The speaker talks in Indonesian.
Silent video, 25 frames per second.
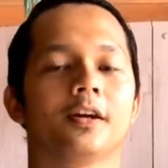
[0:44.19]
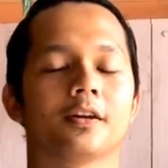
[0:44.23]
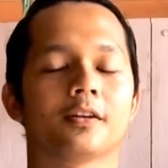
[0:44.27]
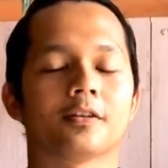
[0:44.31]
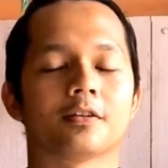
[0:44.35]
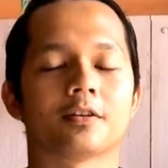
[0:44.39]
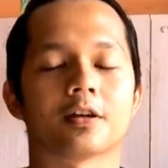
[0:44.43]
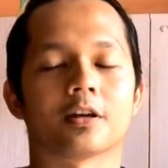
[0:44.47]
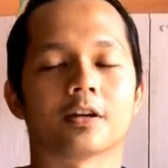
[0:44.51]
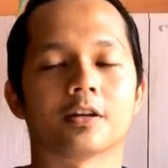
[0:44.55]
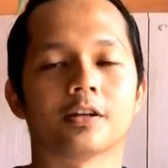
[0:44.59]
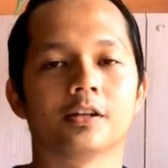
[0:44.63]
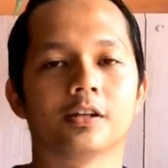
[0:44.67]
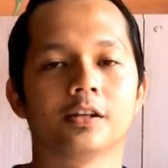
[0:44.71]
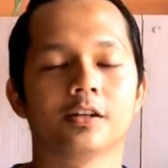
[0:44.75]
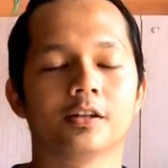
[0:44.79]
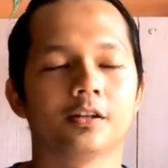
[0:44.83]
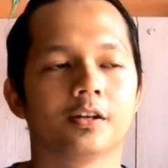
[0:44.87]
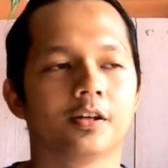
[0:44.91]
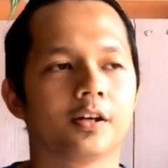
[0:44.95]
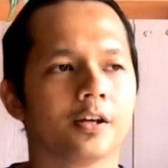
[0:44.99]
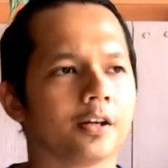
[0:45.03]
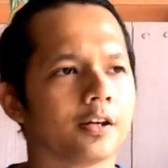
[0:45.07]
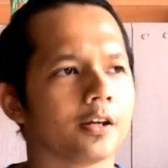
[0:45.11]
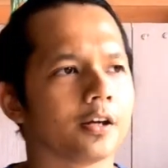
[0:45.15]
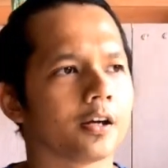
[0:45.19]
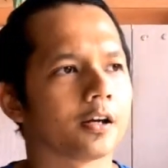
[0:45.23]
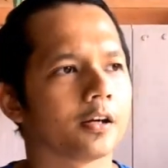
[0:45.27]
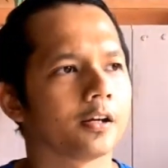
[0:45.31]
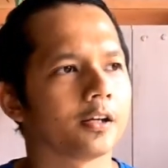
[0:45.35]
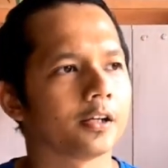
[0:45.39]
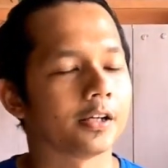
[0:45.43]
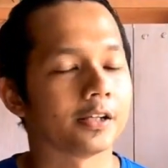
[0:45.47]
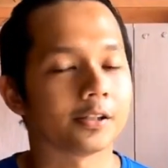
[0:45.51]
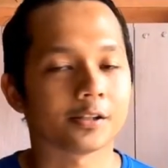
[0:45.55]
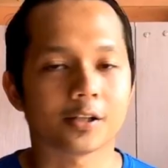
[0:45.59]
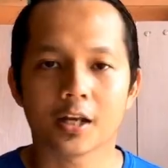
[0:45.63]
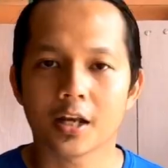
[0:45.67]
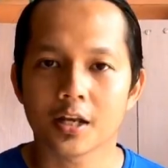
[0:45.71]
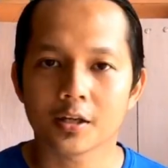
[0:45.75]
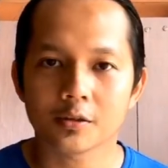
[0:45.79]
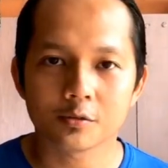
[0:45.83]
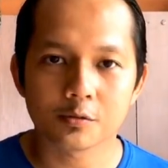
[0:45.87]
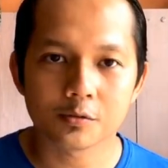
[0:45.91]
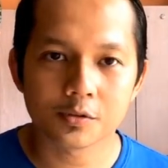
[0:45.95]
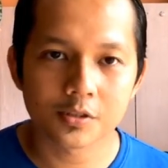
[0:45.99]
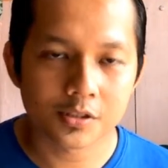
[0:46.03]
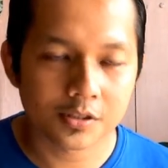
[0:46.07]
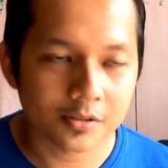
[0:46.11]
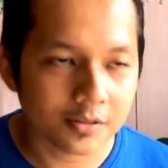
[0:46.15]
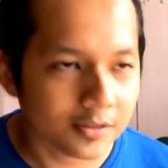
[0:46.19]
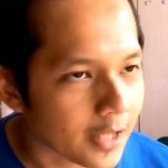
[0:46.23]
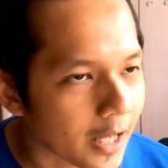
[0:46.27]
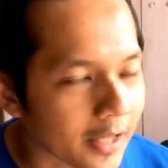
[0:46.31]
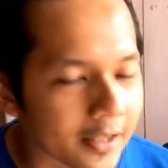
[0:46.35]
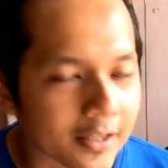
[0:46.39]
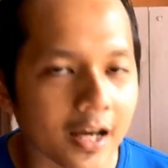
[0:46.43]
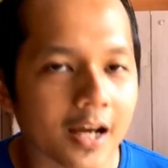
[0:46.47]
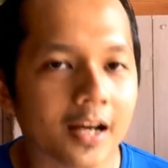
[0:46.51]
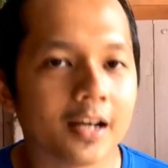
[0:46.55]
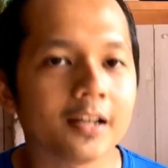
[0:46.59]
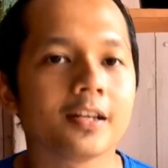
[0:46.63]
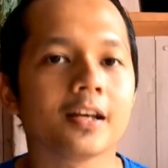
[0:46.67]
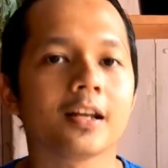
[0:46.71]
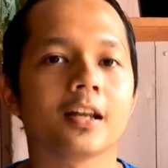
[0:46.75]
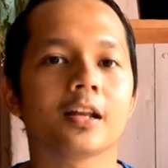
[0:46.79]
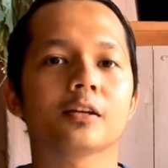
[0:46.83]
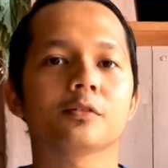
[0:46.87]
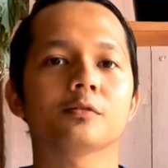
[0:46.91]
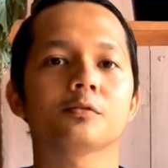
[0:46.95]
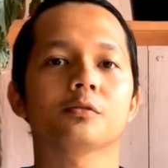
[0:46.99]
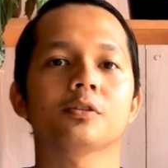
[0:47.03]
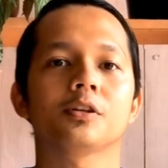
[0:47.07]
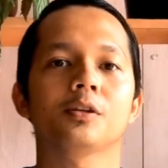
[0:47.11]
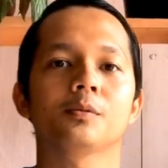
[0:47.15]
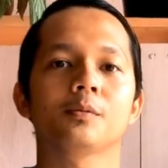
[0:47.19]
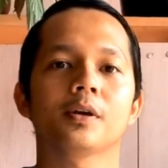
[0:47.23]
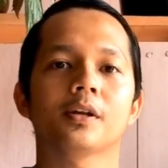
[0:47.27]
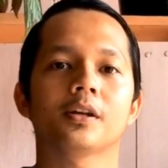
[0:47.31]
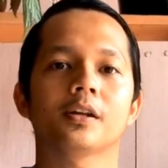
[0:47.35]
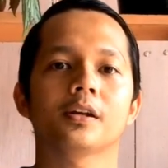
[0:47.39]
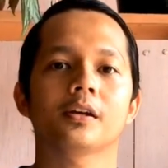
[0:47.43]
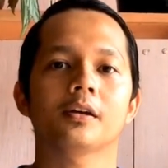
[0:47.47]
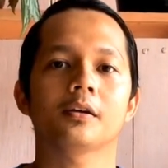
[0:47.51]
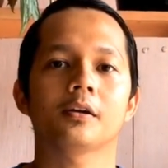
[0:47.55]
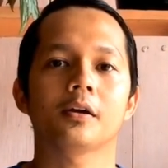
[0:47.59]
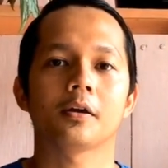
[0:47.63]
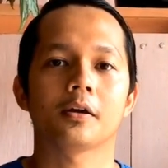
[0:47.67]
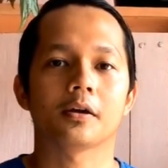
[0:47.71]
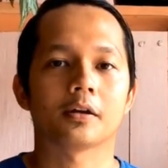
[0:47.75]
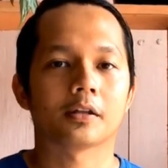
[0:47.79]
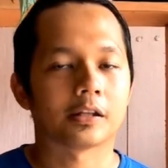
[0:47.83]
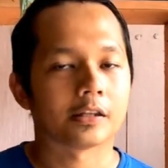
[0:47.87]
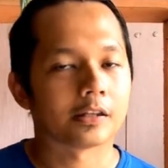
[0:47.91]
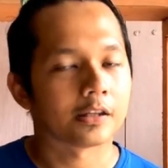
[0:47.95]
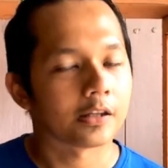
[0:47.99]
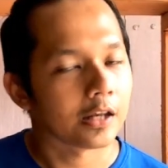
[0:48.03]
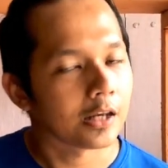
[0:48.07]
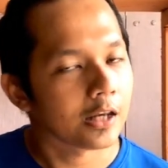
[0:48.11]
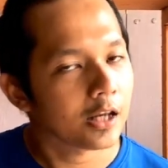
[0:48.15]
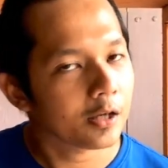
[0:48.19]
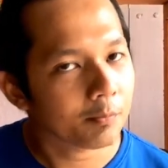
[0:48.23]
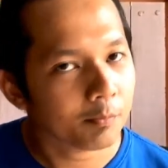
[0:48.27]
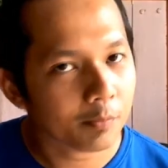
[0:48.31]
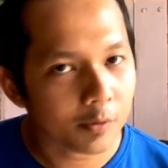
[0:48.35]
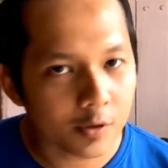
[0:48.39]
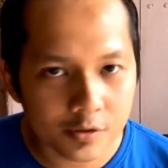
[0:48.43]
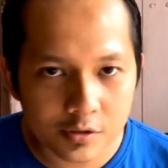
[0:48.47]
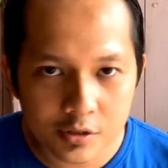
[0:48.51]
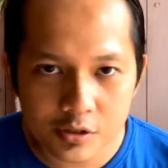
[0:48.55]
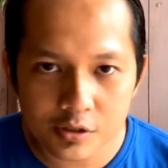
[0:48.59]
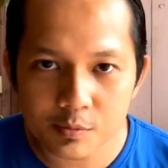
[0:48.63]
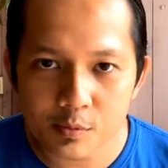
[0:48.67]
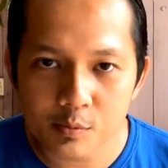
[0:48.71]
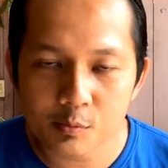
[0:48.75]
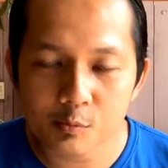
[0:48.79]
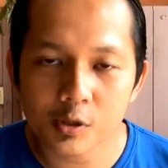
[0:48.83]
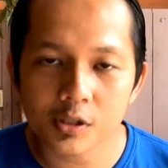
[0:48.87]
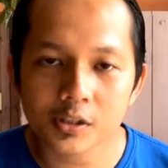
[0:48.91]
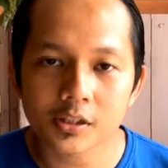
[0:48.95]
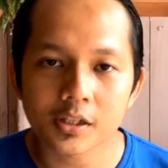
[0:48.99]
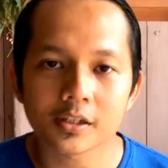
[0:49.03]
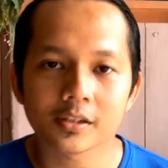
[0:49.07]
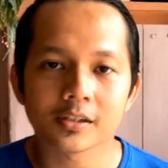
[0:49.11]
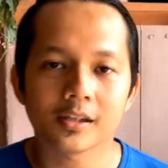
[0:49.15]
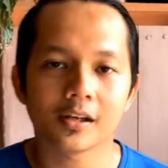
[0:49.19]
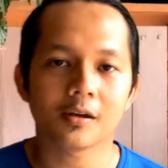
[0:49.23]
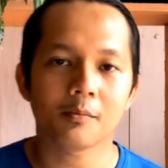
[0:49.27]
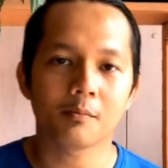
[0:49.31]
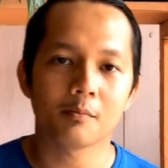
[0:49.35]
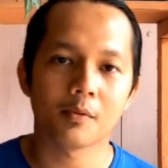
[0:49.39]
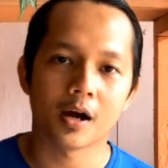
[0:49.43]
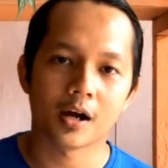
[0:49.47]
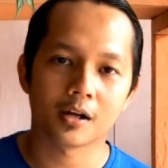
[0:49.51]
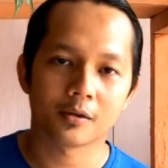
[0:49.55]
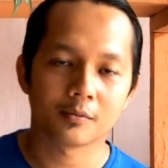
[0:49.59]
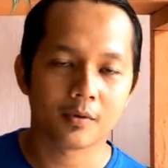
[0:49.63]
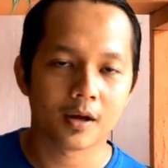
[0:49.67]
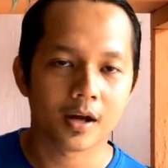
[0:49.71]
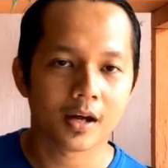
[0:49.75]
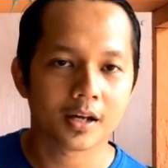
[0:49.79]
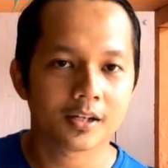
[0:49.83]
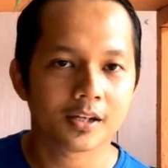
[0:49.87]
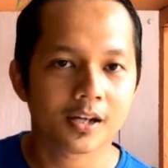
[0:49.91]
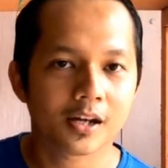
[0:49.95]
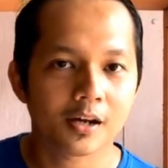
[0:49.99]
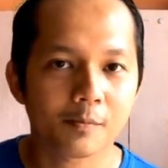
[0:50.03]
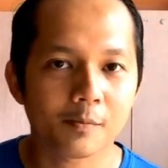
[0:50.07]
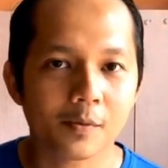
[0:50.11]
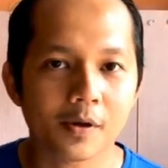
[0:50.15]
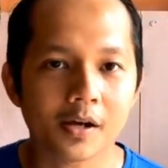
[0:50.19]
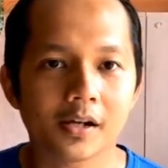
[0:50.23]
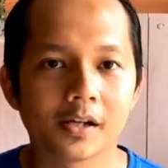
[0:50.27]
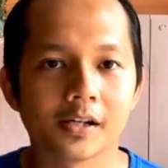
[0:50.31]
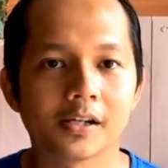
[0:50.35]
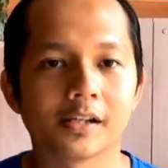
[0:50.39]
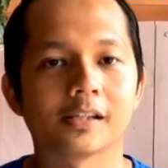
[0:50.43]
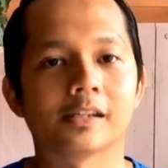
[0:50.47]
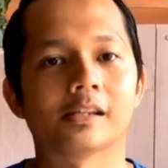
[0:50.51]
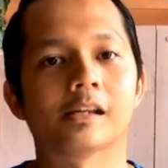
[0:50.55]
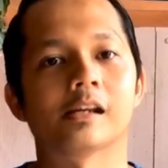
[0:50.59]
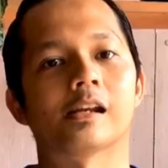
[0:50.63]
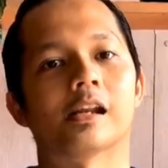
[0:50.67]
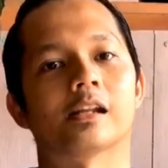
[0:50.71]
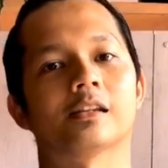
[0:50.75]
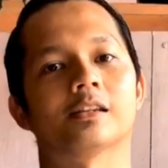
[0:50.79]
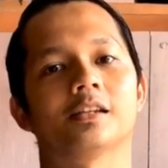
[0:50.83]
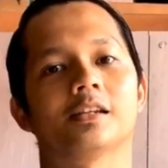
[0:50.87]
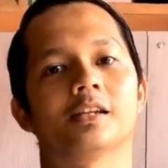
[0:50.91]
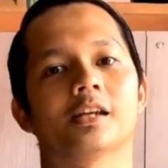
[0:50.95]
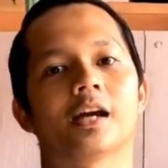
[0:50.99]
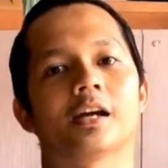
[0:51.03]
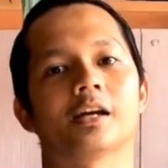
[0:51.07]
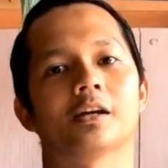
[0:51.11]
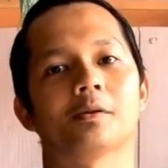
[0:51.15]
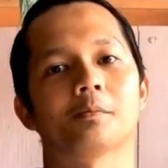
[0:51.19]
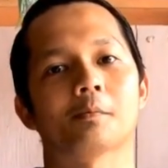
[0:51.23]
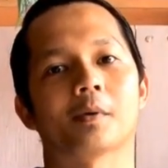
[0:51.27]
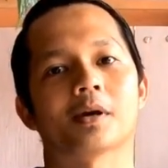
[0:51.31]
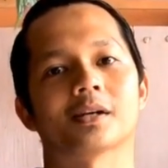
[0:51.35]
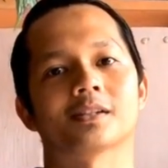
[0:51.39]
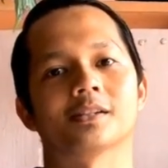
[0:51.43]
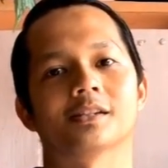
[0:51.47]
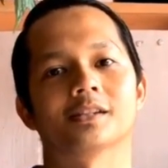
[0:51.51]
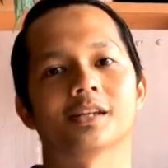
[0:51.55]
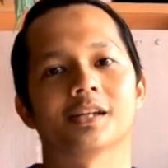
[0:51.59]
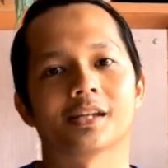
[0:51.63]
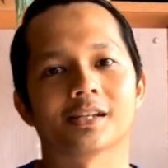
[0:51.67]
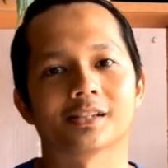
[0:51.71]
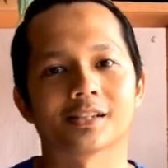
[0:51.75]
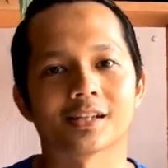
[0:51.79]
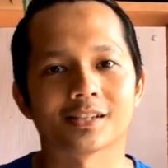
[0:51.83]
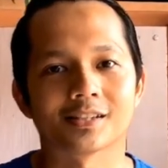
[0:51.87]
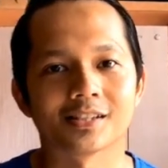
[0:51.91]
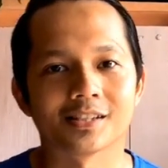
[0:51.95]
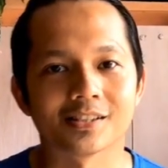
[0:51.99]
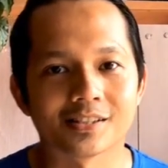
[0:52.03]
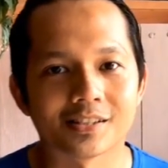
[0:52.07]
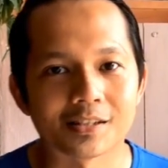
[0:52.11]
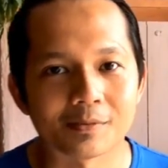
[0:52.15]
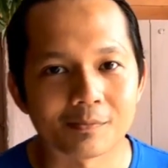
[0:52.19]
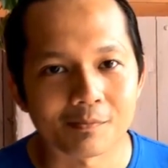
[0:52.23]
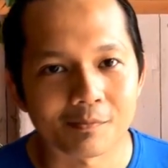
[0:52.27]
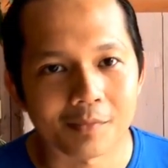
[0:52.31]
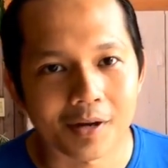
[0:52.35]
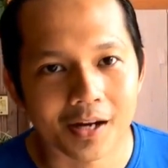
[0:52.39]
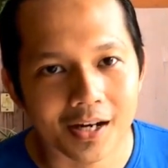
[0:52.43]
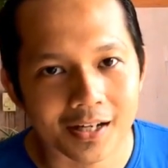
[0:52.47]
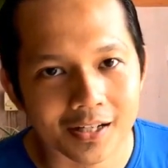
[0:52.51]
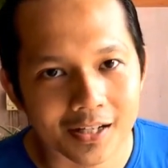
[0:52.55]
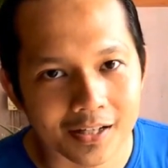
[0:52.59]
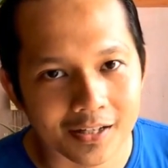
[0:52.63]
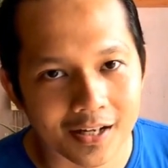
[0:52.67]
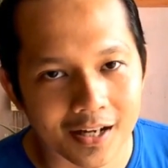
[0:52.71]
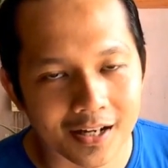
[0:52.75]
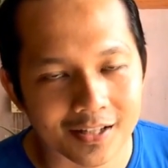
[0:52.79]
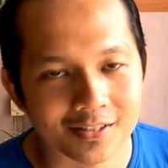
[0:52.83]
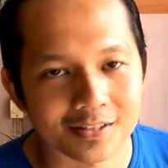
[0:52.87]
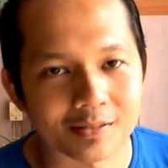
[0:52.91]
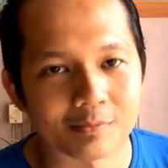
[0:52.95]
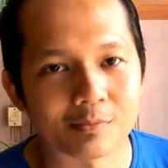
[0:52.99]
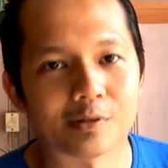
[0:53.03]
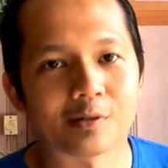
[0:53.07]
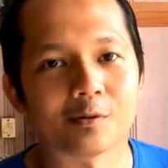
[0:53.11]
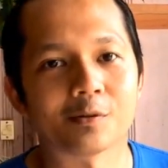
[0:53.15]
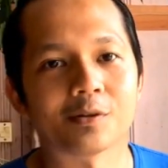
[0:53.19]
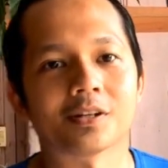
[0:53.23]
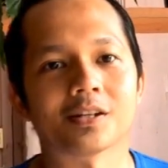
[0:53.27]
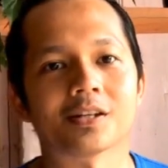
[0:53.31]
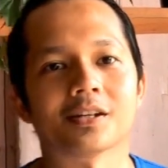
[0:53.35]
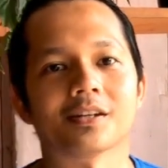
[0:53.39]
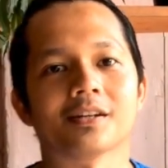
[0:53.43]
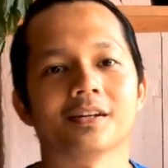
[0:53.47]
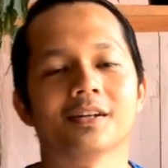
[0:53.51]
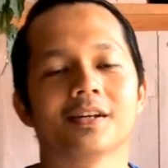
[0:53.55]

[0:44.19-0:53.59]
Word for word: Jadi ya kita langsung tanya aja langsung gimana. Kita lihat proses pembuatannya, bahan-bahannya apa, dan nanti di akhir pastinya kita cicip makanan khas Melui ini.